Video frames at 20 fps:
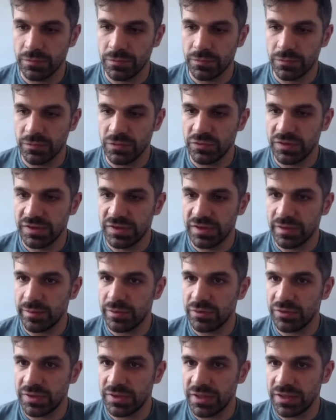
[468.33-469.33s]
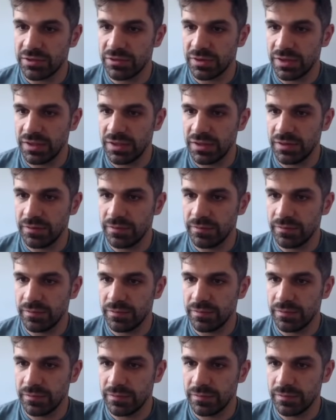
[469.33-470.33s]
Vamos ver se abriu certo aqui.
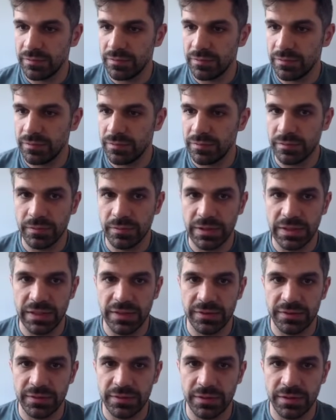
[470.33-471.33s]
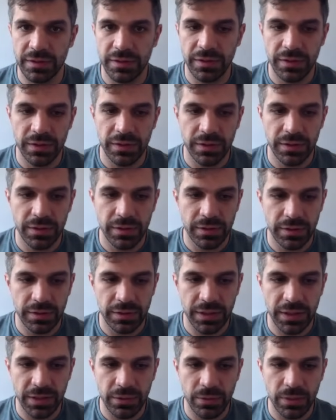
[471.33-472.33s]
Beleza.
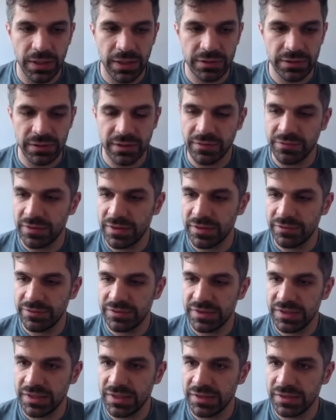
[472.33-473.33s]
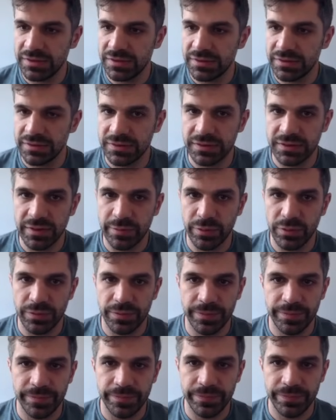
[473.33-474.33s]
D4, cavalo F6. Tá bom.
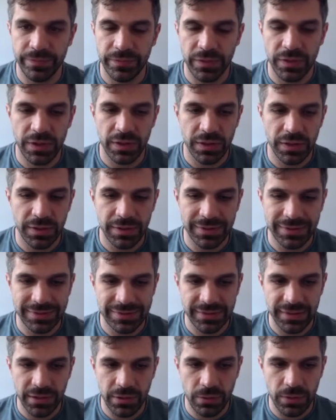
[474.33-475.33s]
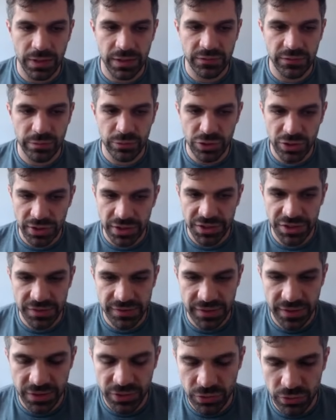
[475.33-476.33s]
C4, vamos jogar
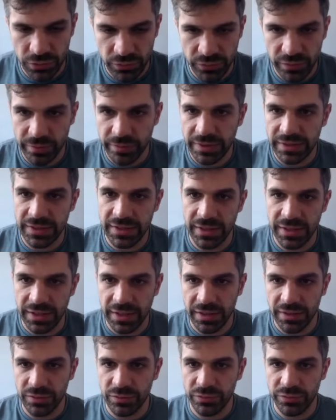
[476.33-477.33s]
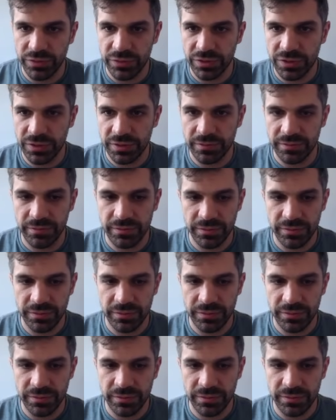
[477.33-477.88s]
G6 de novo, vamos manter aqui a Grunfield.